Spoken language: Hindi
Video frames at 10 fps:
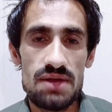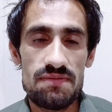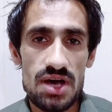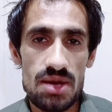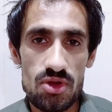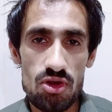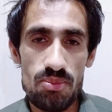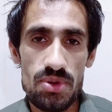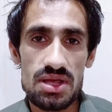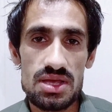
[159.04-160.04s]
प्लेटफार्म के
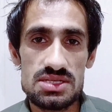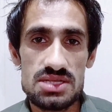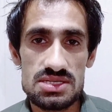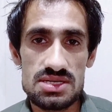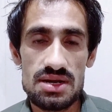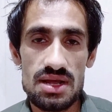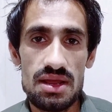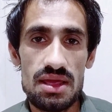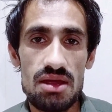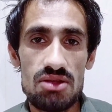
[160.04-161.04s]
ऊपर कंसिस्टेंट
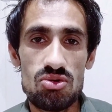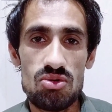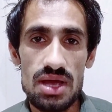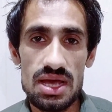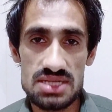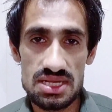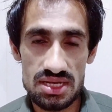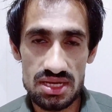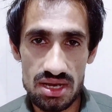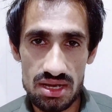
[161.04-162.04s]
रहने के दो ऐसे
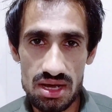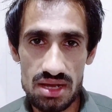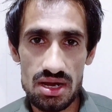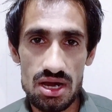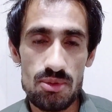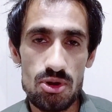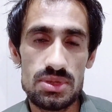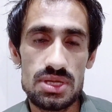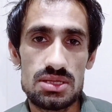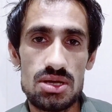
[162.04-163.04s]
तरीकाकार आपको
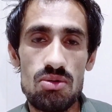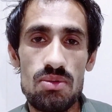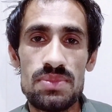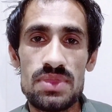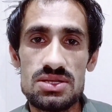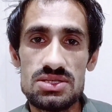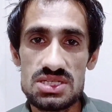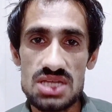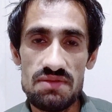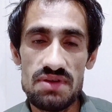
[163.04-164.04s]
बताता हूँ
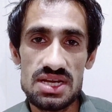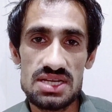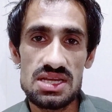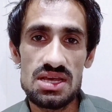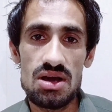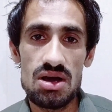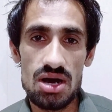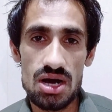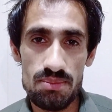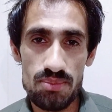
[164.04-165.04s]
जिसकी वजह से
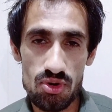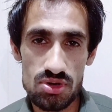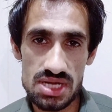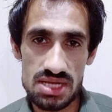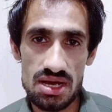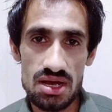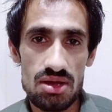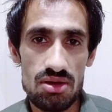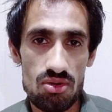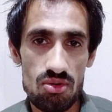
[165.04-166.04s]
आप बहुत ज़्यादा
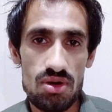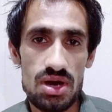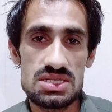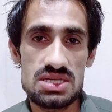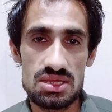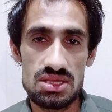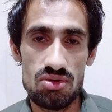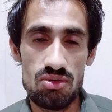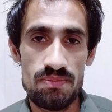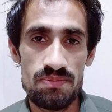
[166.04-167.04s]
ग्रो कर सकते
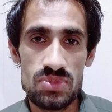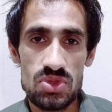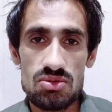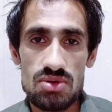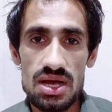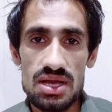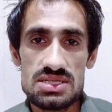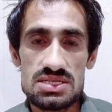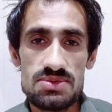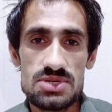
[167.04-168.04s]
हो तो
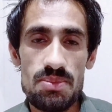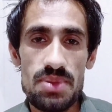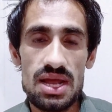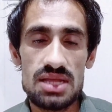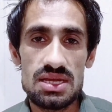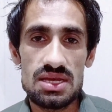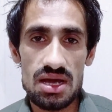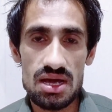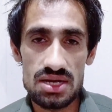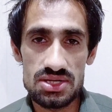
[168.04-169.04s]
गाइस सबसे पहला
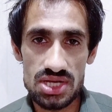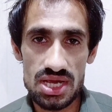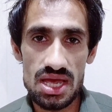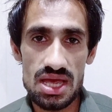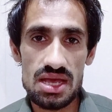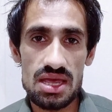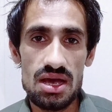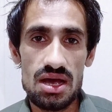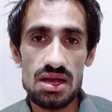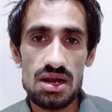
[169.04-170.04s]
तरीकाकार ये है कि
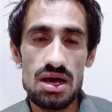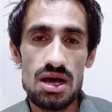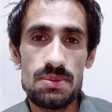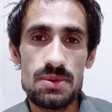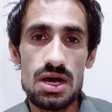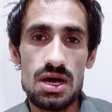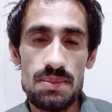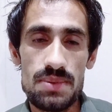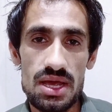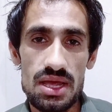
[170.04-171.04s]
अगर आपका
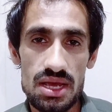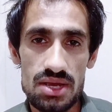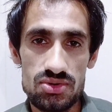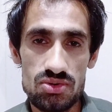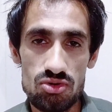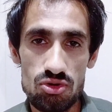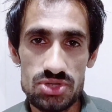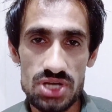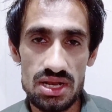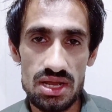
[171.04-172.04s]
अपना एक
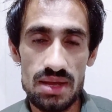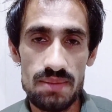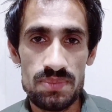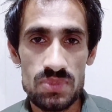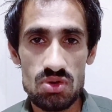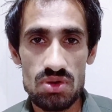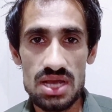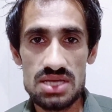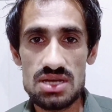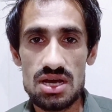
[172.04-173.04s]
यूट्यूब चैनल है तो
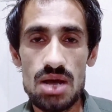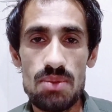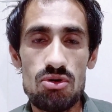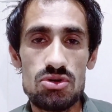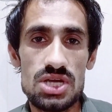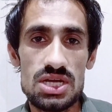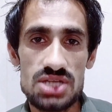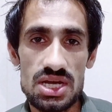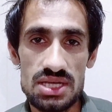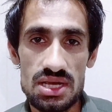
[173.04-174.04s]
गाइस आपको ये
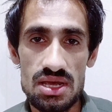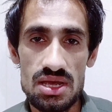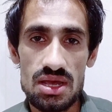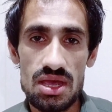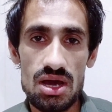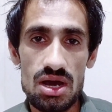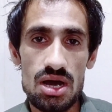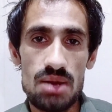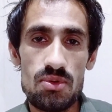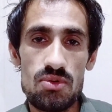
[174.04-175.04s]
चाहिए कि
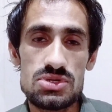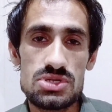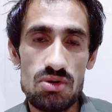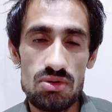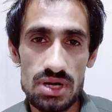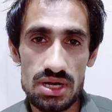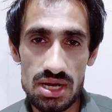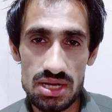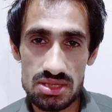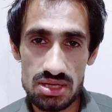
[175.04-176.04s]
आप उस कंटेंट
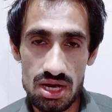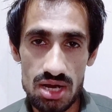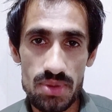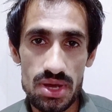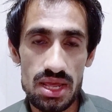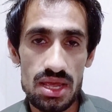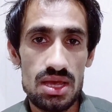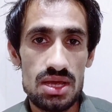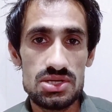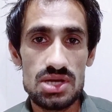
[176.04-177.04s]
का इंतखब करें
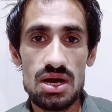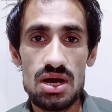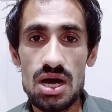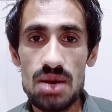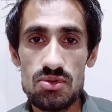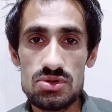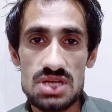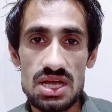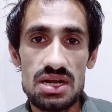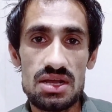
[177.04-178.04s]
या आप
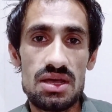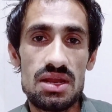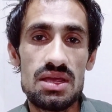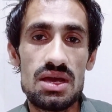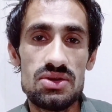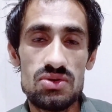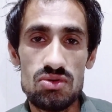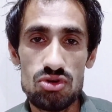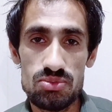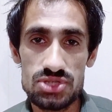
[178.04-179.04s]
उस कैटेगरी का
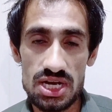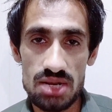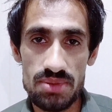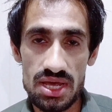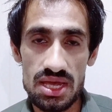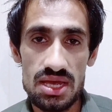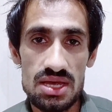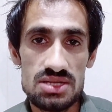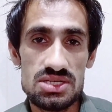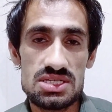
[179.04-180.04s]
यूट्यूब चैनल बनाएं
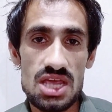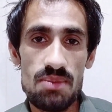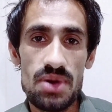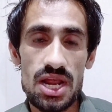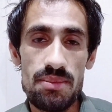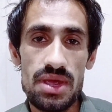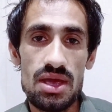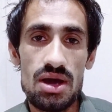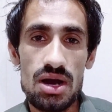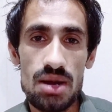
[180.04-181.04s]
जिसके बारे
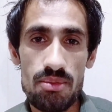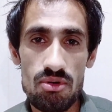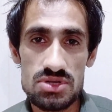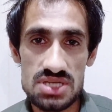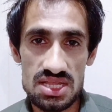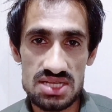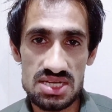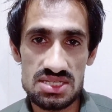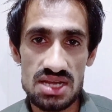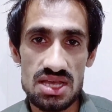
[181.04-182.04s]
में आपको ज़्यादा
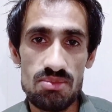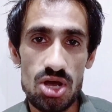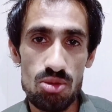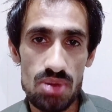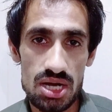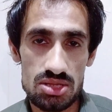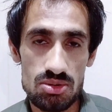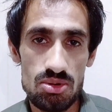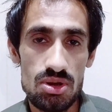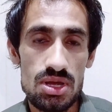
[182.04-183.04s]
से ज़्यादा मालूम हो